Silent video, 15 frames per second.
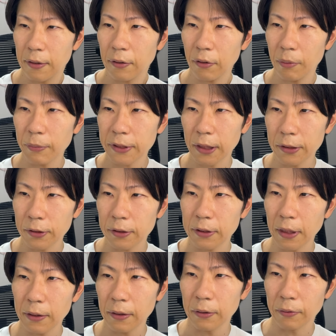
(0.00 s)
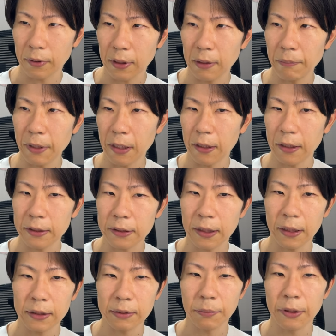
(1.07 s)
これも30歳ぐらいの時にメガネつけ
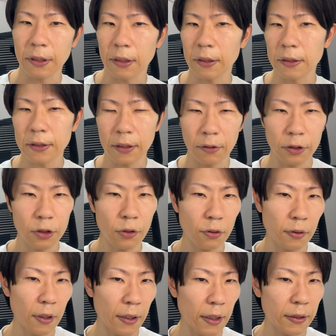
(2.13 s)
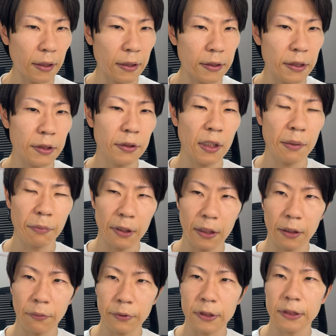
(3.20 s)
始めたんですけど、視力が0.1ぐらいまで
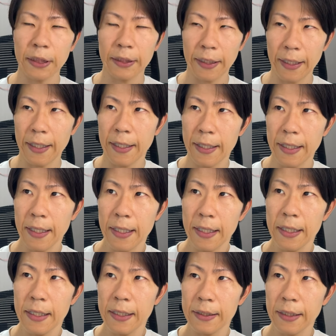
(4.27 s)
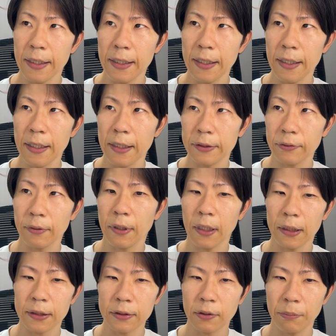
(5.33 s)
に落ちてて。で、そこか
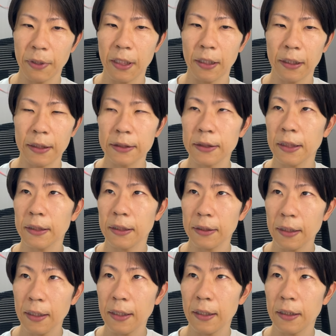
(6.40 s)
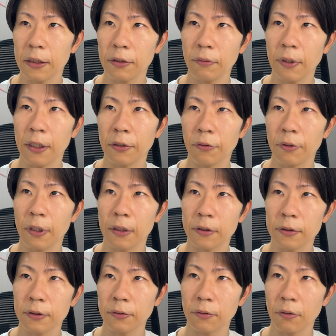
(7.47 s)
らずっとメガネつけてて、で、去年ようや
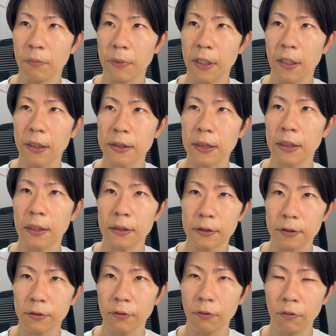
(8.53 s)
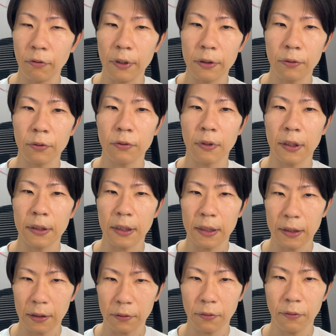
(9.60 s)
くそのメガネ生活を終えることができ
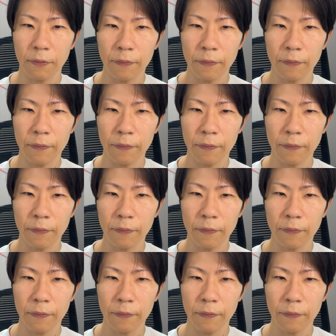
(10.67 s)
たと。